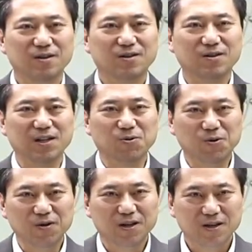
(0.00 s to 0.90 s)

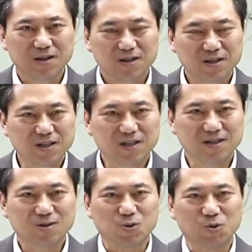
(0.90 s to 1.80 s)
그리고 이
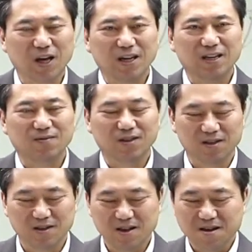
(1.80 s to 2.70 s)
속에
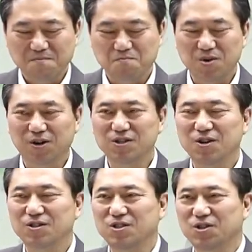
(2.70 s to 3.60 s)
있는
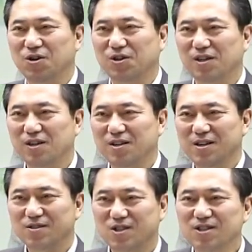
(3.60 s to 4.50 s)

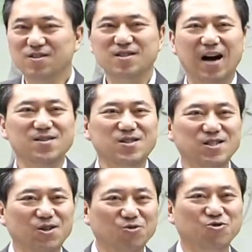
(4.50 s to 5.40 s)
면역력을
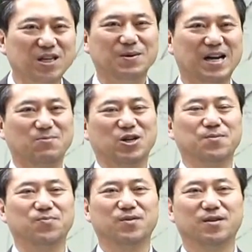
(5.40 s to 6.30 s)
증강시켜 주기만
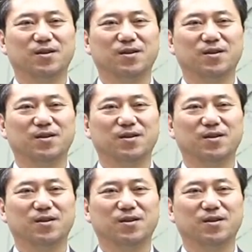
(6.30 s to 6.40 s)
하면은